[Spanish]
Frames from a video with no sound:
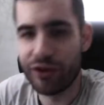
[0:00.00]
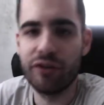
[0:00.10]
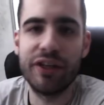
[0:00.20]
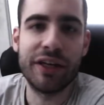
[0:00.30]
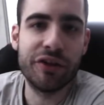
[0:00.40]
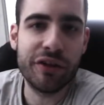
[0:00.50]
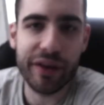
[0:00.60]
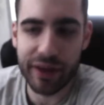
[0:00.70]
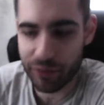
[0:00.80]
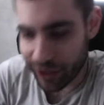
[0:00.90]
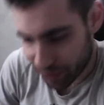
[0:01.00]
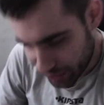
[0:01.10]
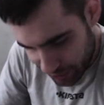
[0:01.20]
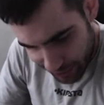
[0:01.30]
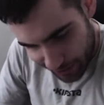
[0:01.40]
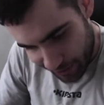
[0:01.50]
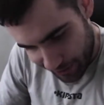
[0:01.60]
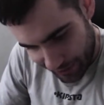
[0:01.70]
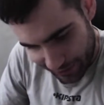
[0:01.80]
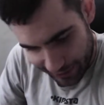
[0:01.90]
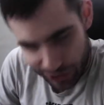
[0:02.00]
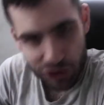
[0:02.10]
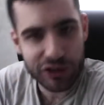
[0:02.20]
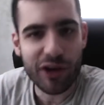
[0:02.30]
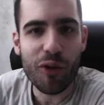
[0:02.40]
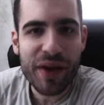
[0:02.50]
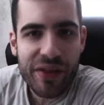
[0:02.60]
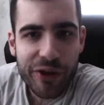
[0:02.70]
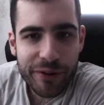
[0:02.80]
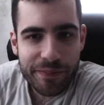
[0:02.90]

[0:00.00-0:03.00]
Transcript: yo entiendo, dice, bueno, este tío no está comiendo,